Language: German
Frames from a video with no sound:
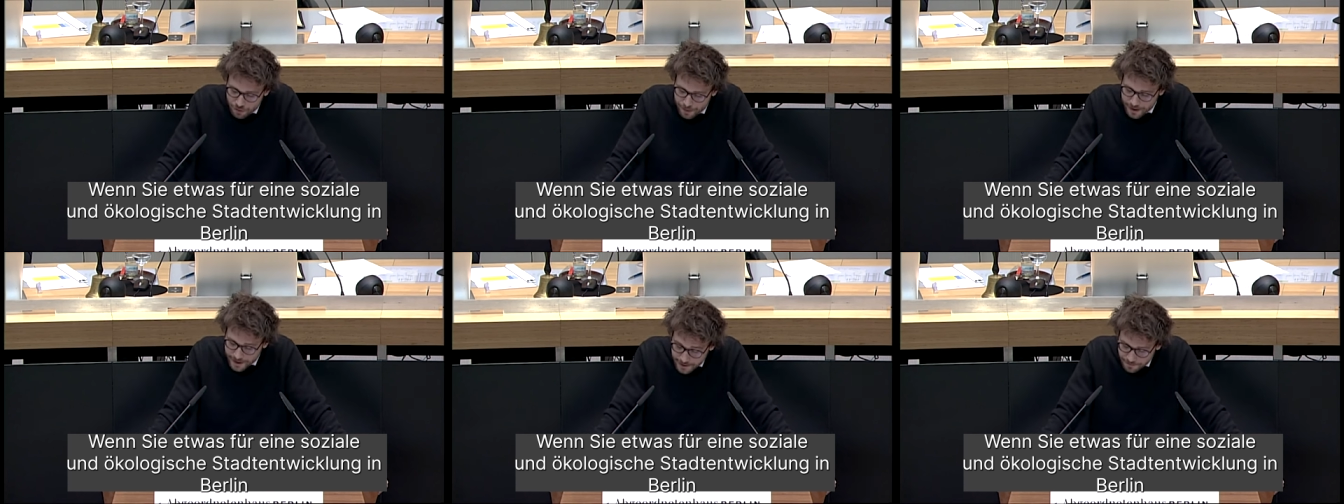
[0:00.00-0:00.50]
in
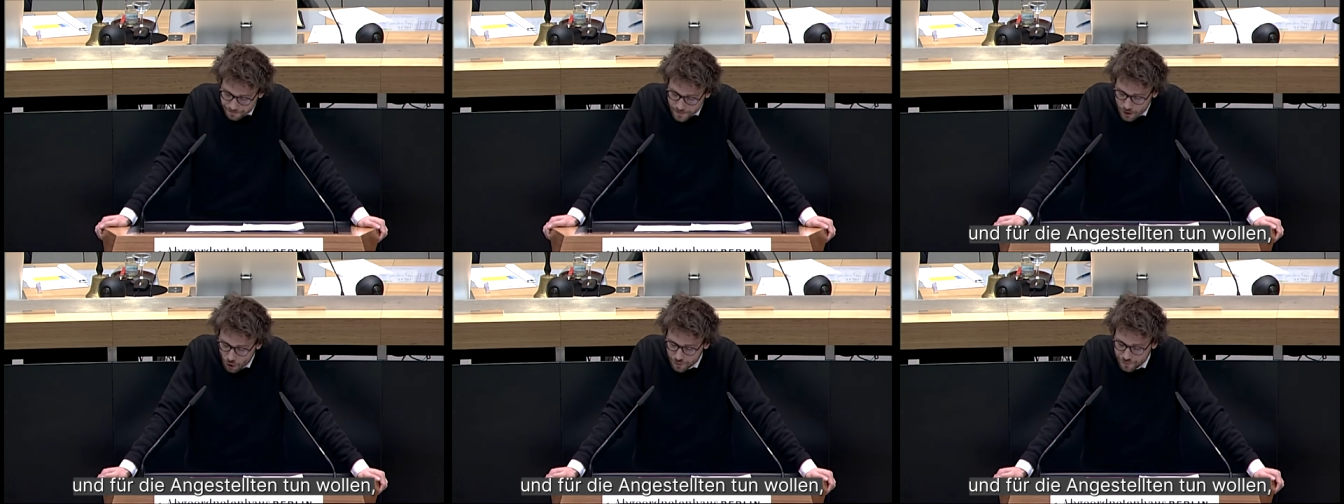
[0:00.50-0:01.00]
Berlin
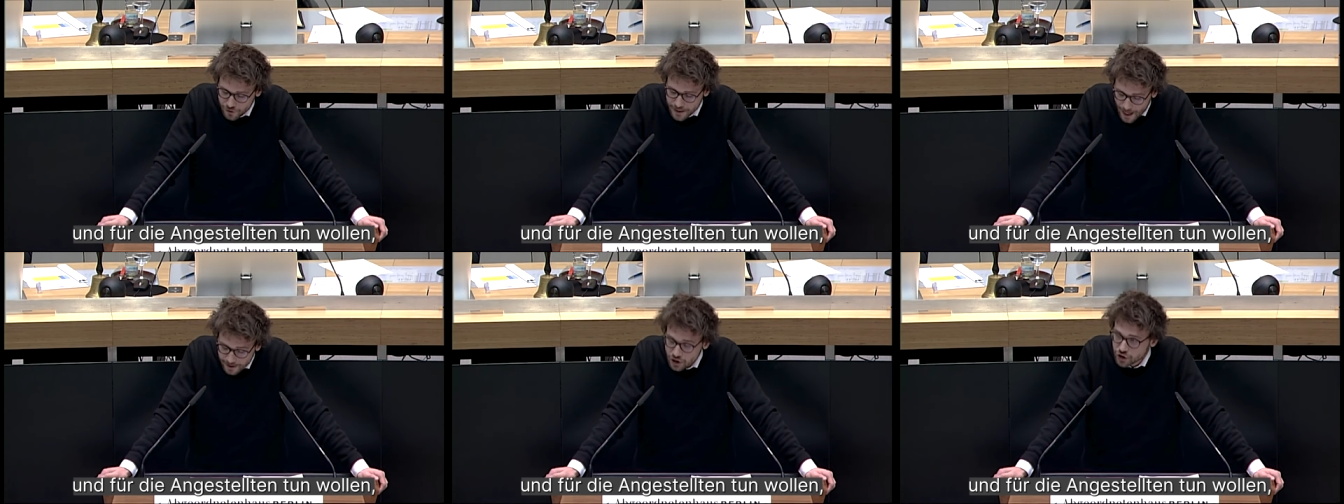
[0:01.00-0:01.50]
und für
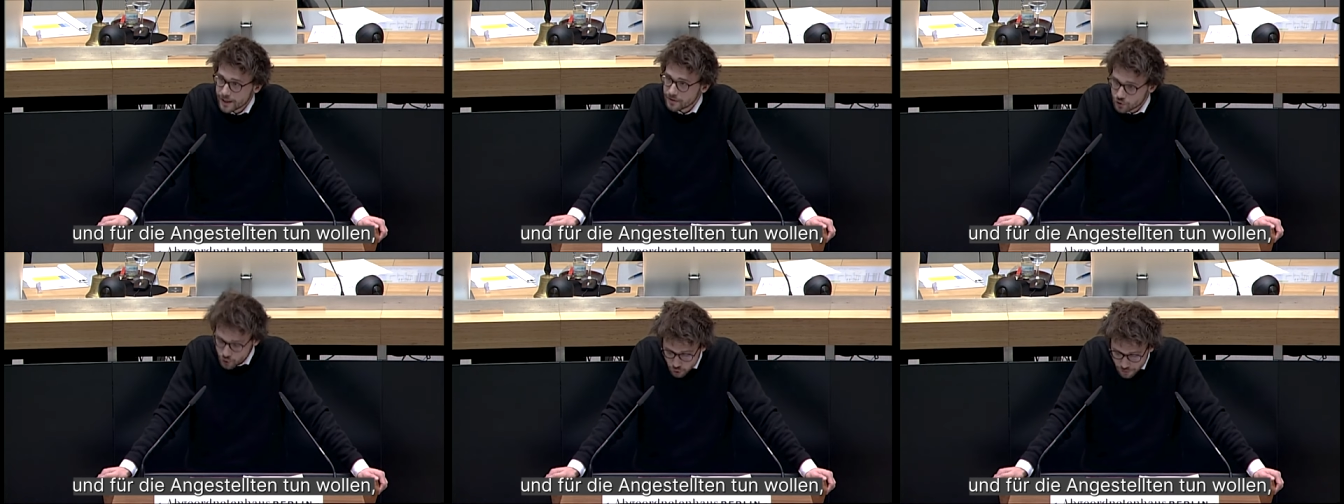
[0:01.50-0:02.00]
die
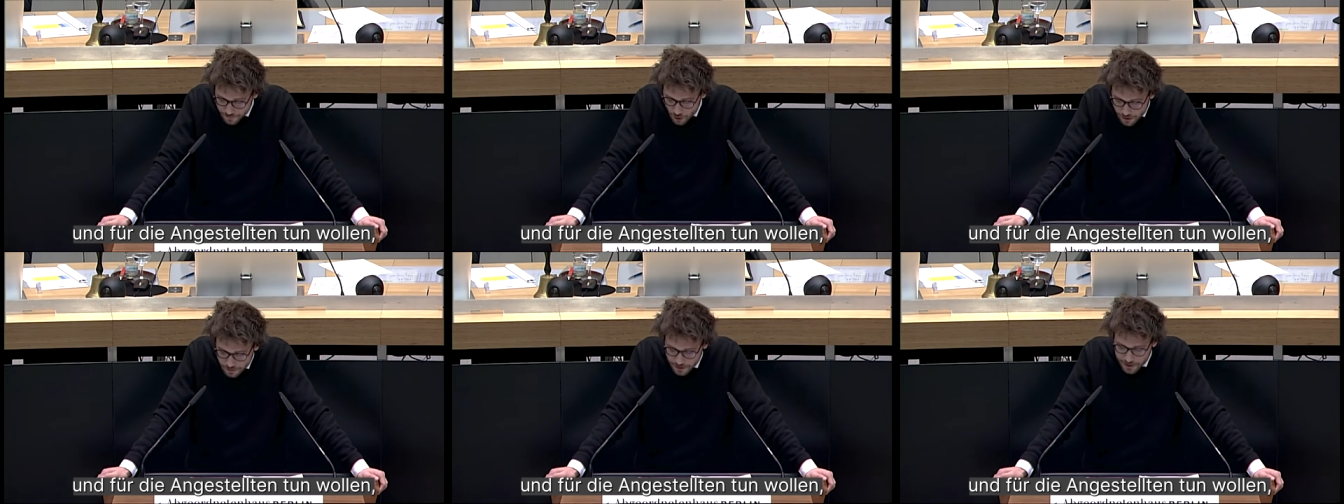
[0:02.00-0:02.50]
Angestellten tun
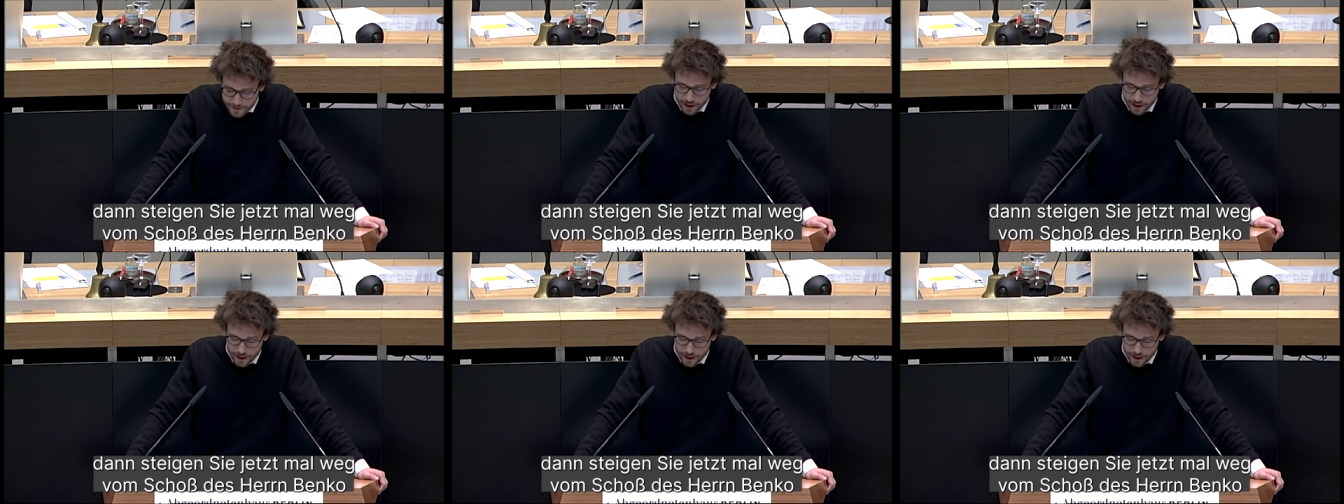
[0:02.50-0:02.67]
wollen,